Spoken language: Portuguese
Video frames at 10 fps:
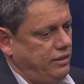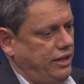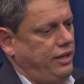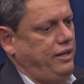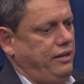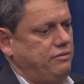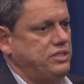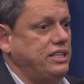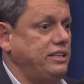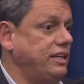é,
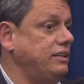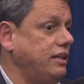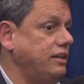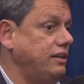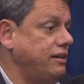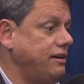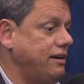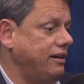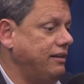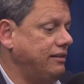você tem que entender
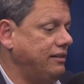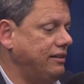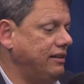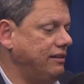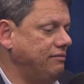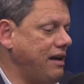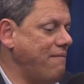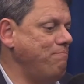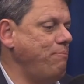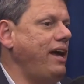a, a, a
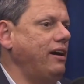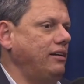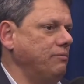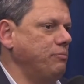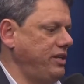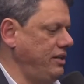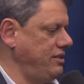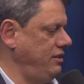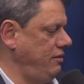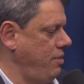perna, porque
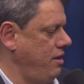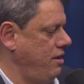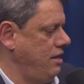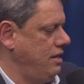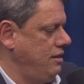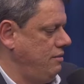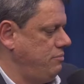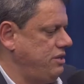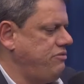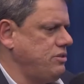assim,
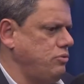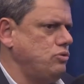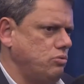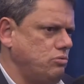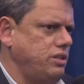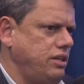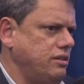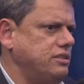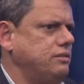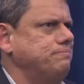você fazer um estudo
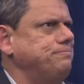desse,